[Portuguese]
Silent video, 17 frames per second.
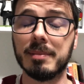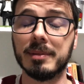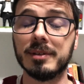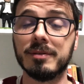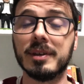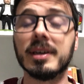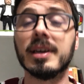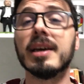Mas
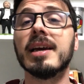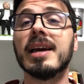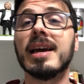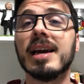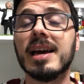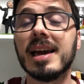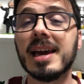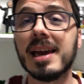enfim,
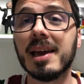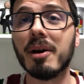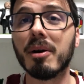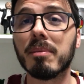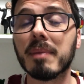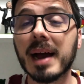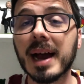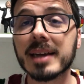é, é
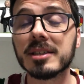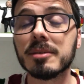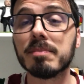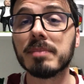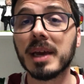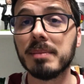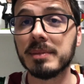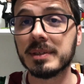o marketing
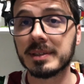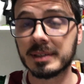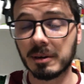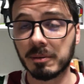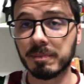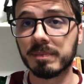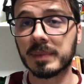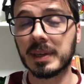de
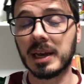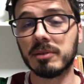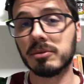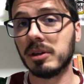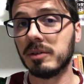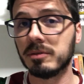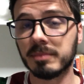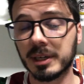permissão, tá? é um
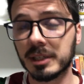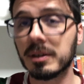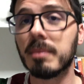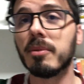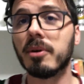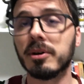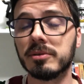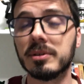dos livros mais
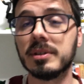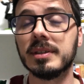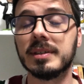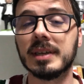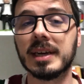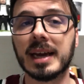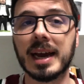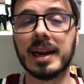famosos
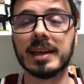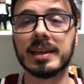desse cara